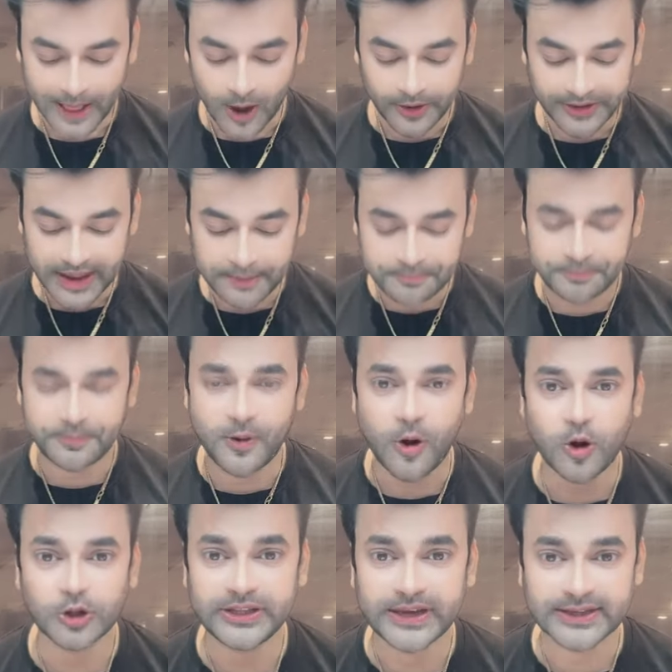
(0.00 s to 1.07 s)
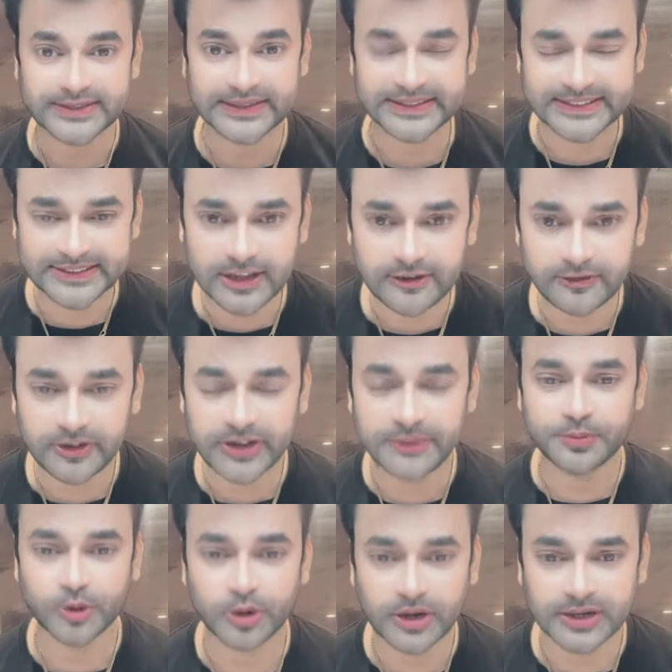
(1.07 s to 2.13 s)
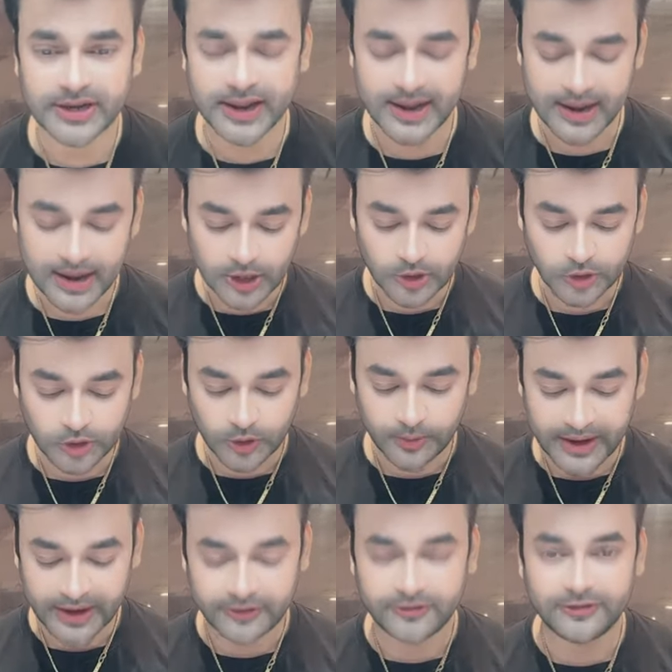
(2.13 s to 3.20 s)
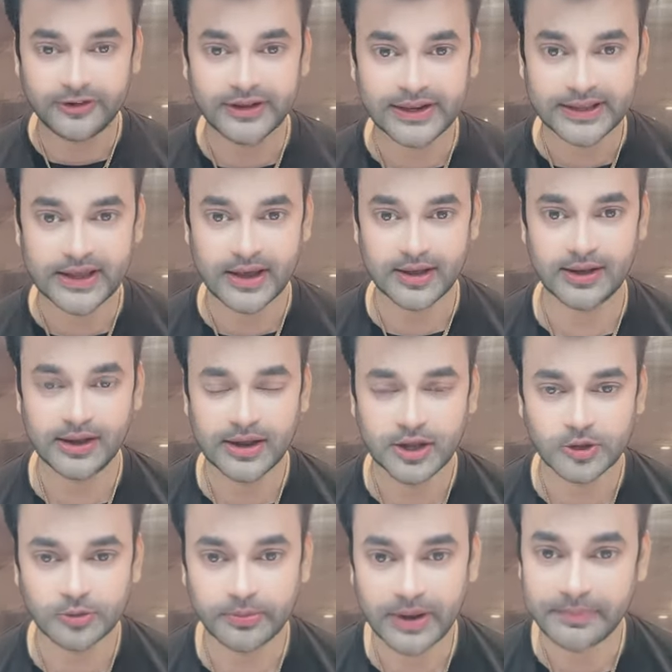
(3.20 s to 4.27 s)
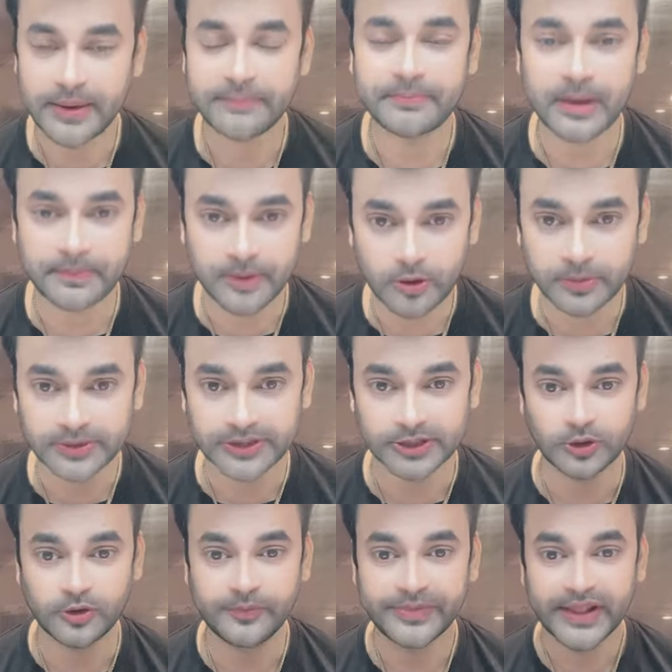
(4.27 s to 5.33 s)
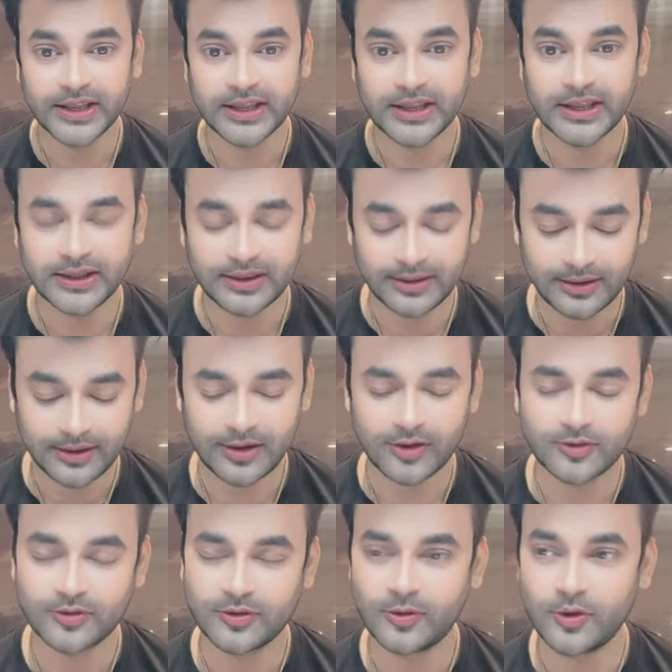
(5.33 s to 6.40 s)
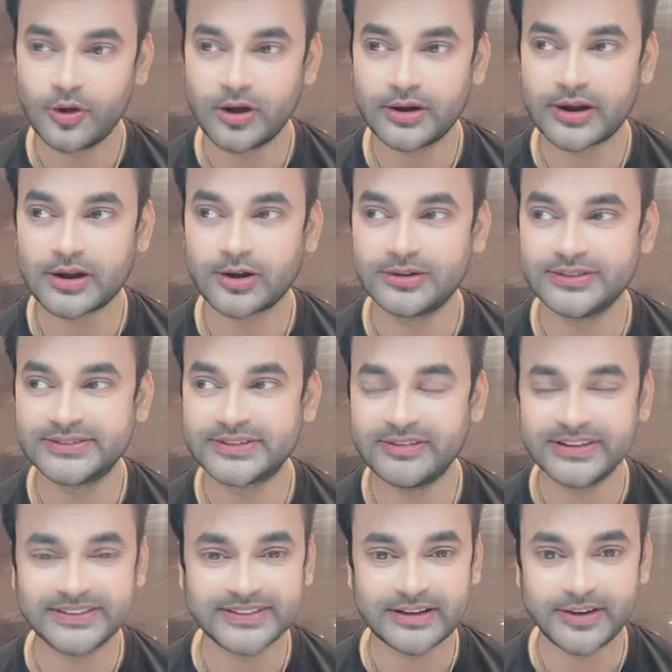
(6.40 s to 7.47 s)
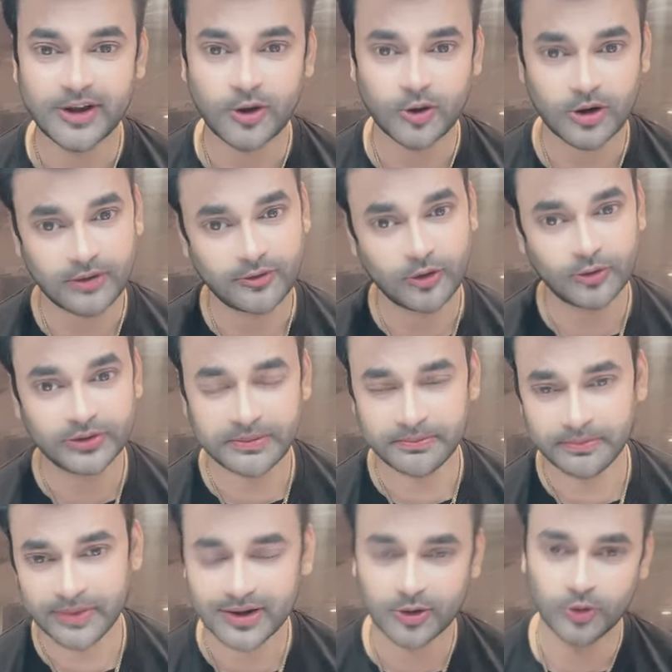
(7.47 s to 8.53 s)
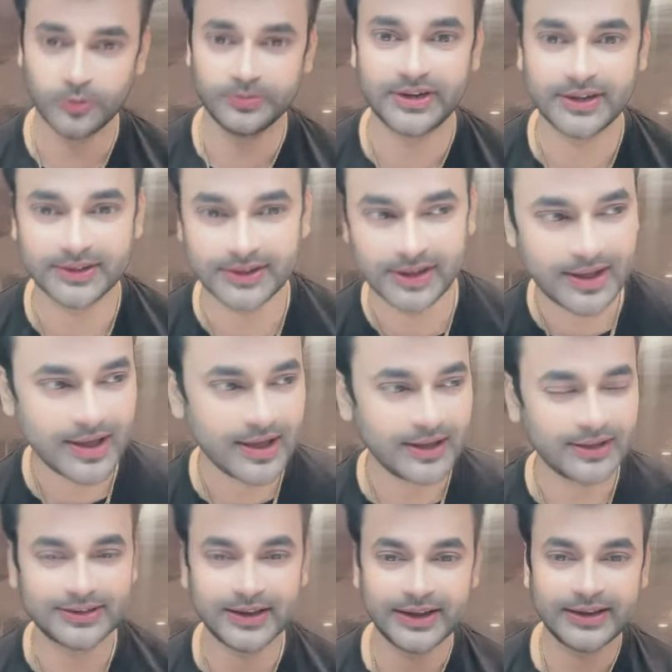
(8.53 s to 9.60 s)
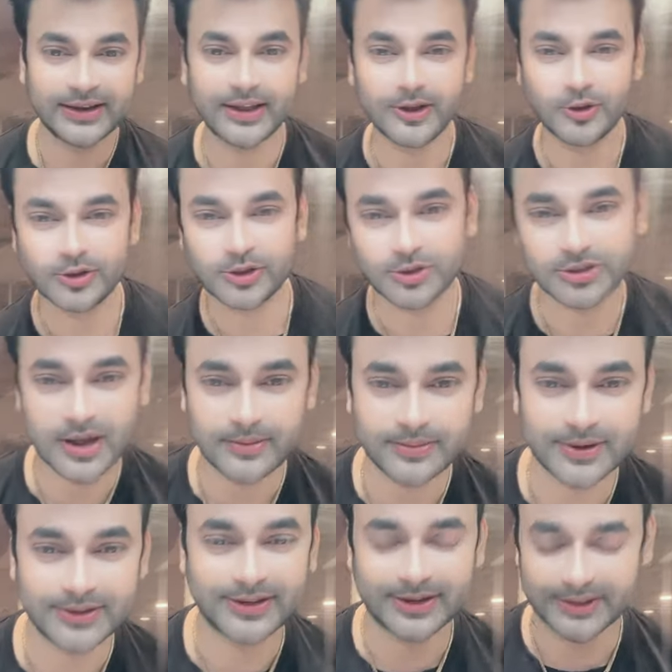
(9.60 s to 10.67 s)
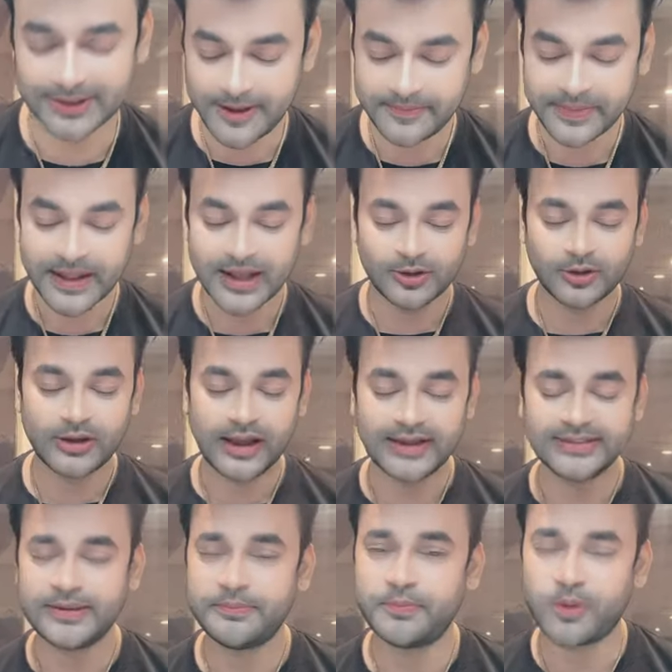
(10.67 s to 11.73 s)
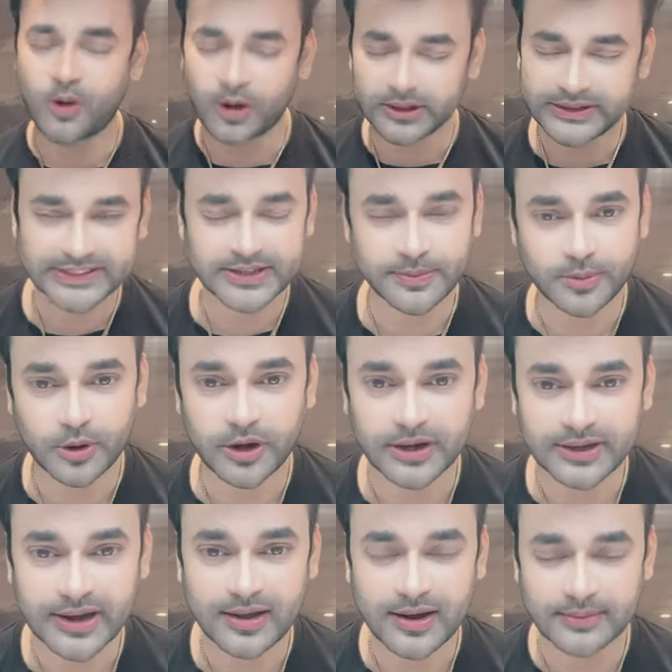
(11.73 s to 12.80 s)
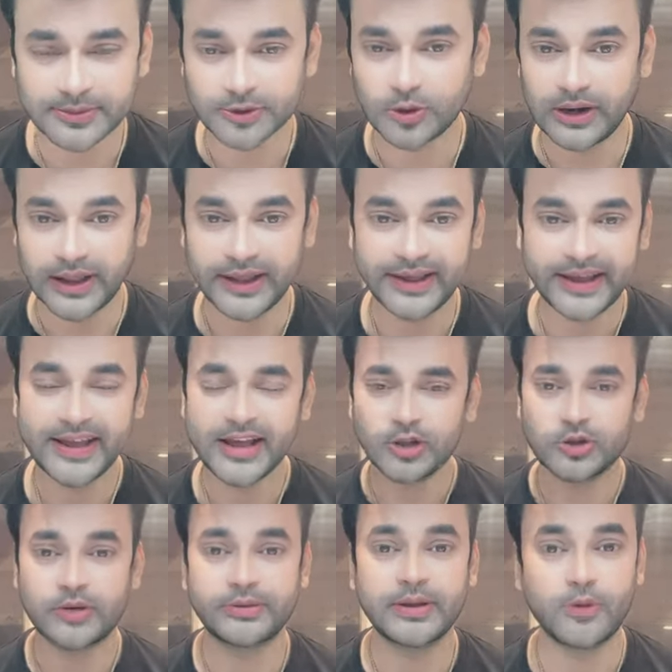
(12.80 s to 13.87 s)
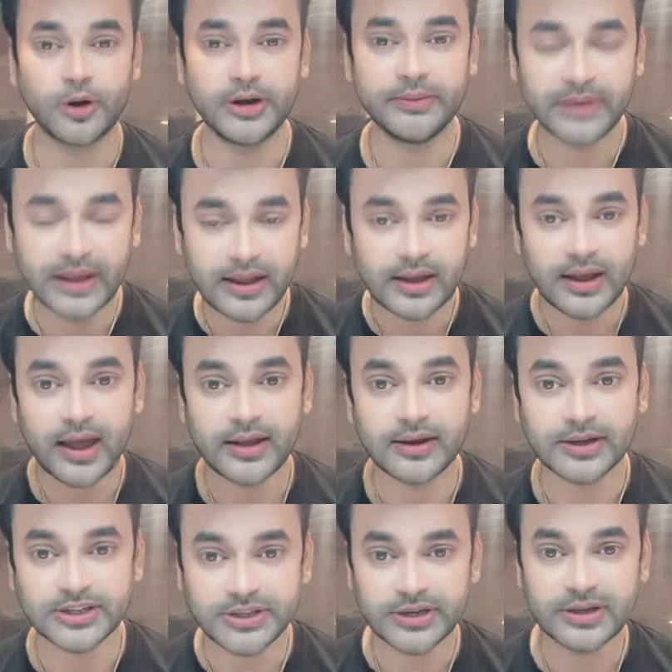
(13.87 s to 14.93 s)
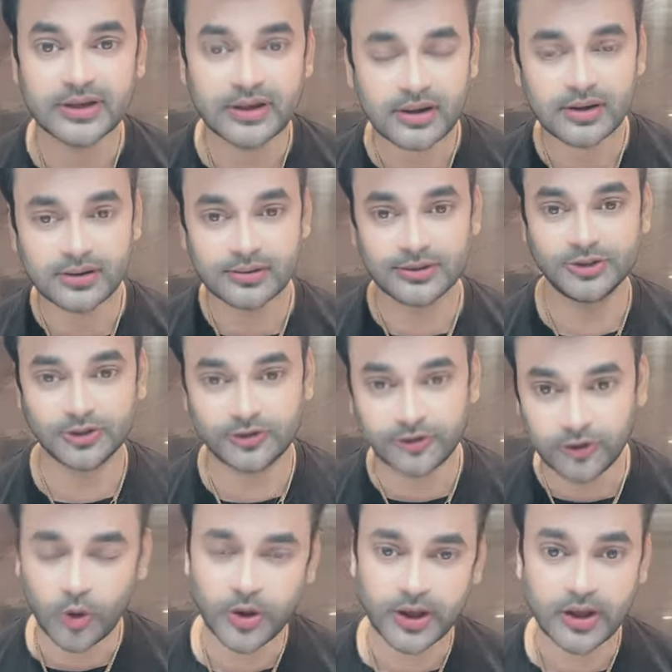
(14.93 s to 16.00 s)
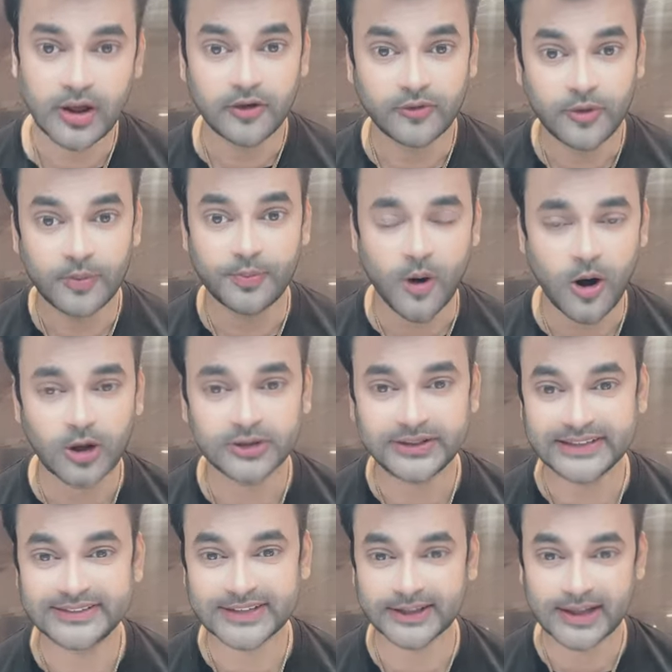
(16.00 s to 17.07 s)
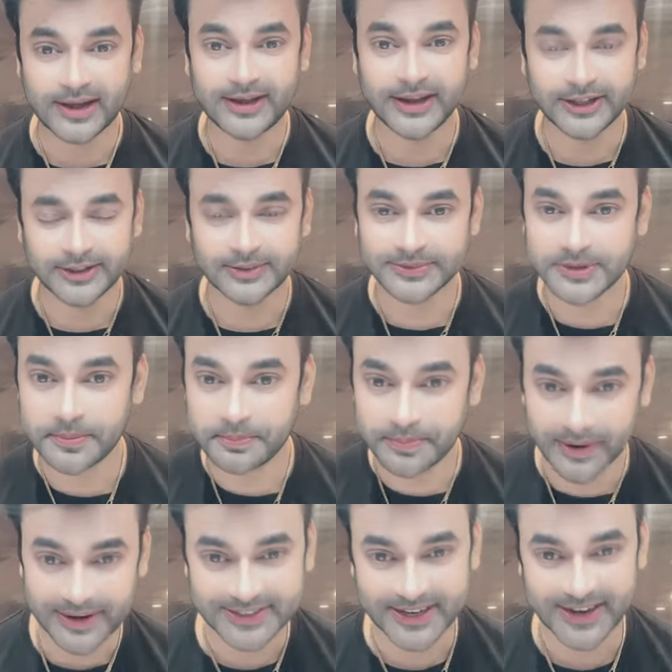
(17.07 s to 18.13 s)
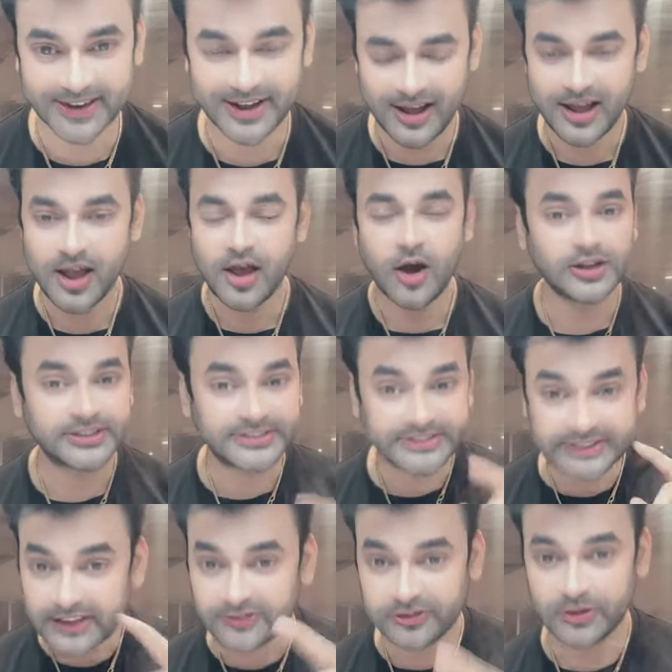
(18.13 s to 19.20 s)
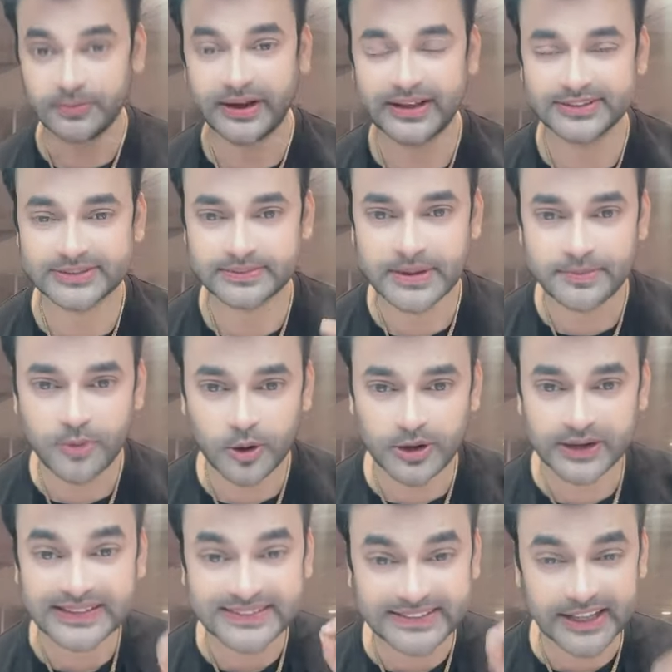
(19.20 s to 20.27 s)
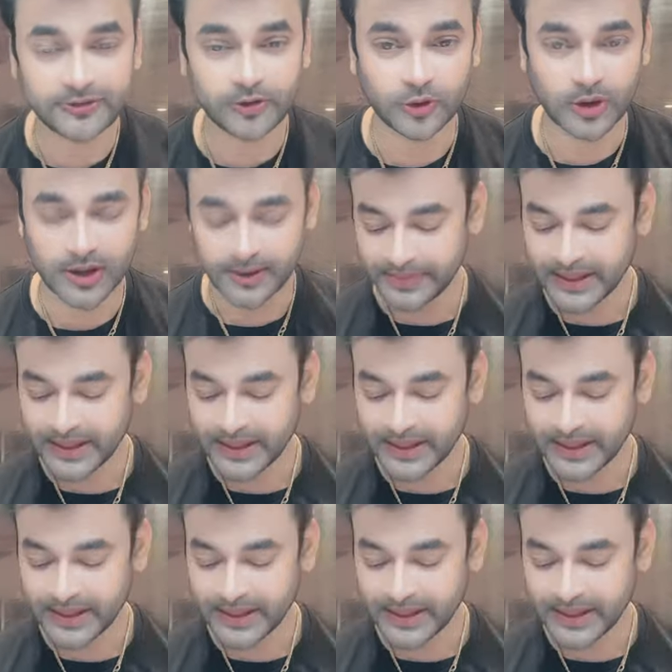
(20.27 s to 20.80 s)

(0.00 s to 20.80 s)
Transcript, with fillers: और ये बहुत ही अच्छा सेफली प्रोडक्ट है जो मैंने फील किया है मैं अपने पापा को भी देता हूँ कि वो अराउंड सेवेंटी सेवन है और वो दिन भर घूमते रहते हैं कहीं ना कहीं कुछ ना कुछ काम करते रहते हैं तो गाइज ये बहुत ही अच्छा प्रोडक्ट है अगर आप इसको लेंगे तो आपकी बॉडी में एनर्जी का जो फ्लो है वो बहुत ही ज़्यादा एकदम से बढ़ जाएगा और सेफली पड़ेगा सबसे इंपॉर्टेंट है सेफ होना